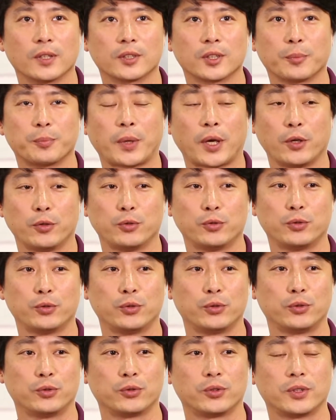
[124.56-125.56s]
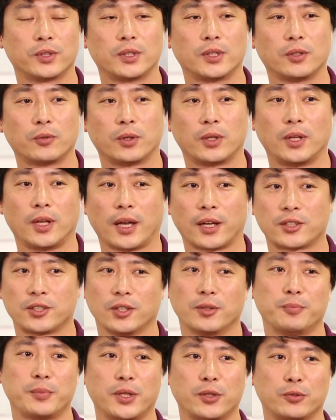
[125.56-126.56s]
네 배우들이 원래
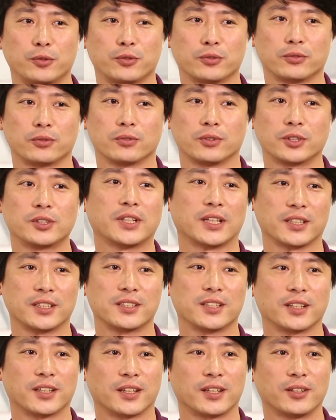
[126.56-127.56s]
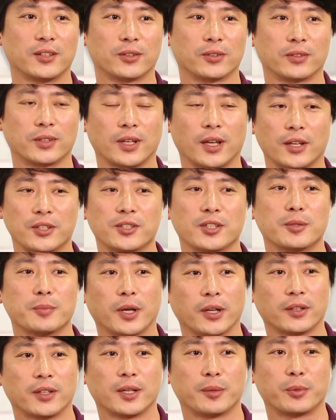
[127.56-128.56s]
액션 배우는 아니잖아요. 근데 액션이
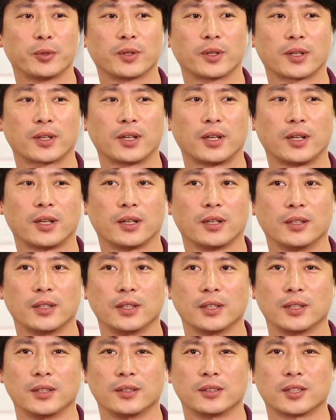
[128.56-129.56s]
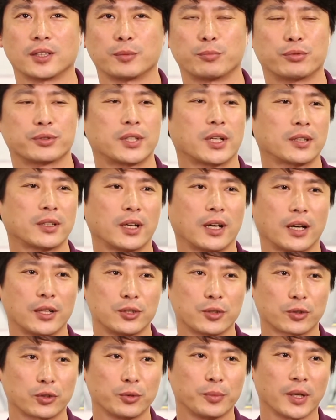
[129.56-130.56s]
많다 보니까 사실 부상당한
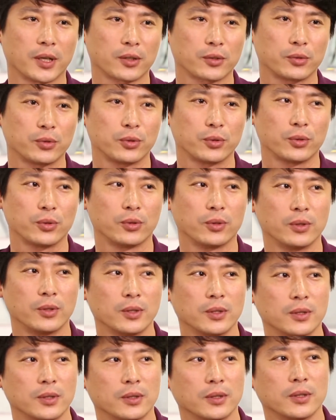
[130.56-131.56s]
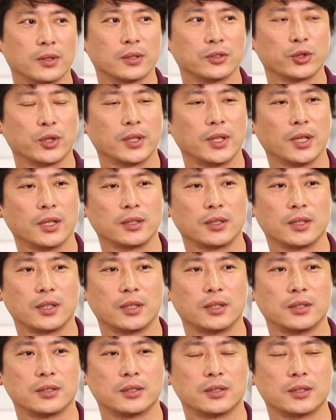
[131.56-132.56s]
적도 많고
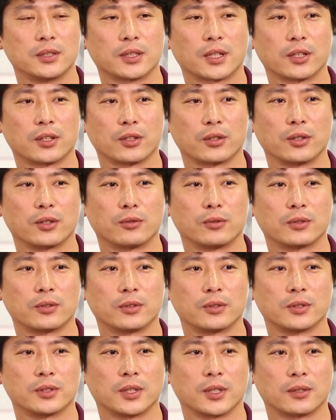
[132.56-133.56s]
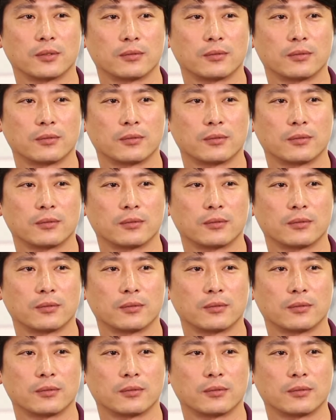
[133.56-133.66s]
최단일 씨 같은 경우는 이제